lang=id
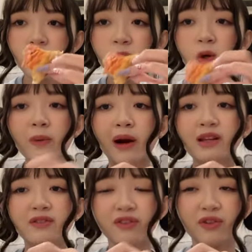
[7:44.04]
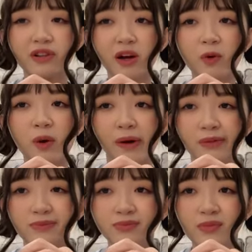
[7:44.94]
tau gak makanan favorit aku apa
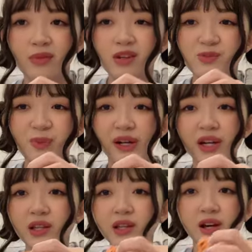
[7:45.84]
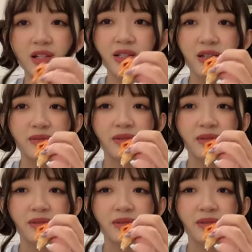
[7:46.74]
spaghetti guys